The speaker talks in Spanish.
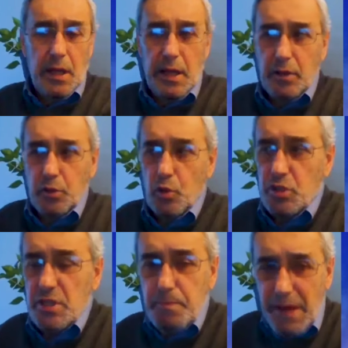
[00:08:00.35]

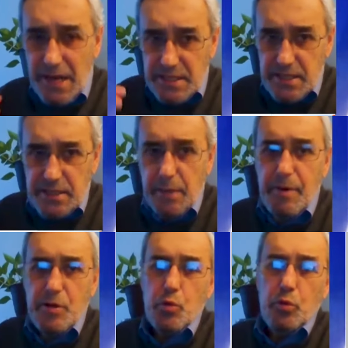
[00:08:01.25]
Entonces, para el
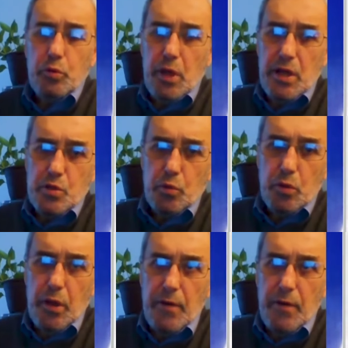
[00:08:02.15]
sistema es un, es un